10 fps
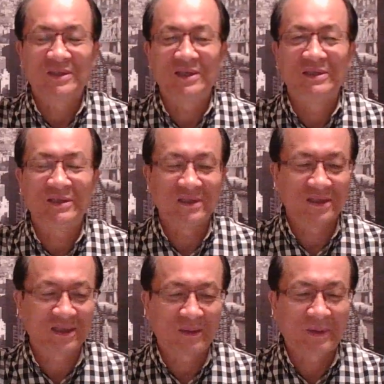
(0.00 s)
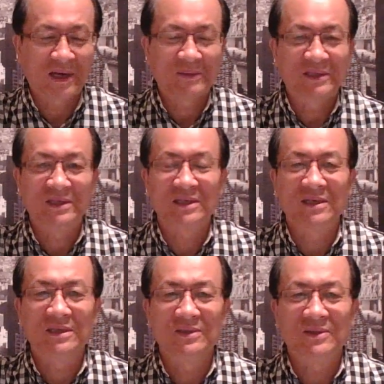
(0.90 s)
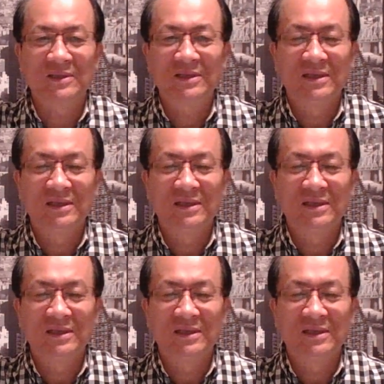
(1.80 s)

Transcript: 清洗了他爸爸身上的就是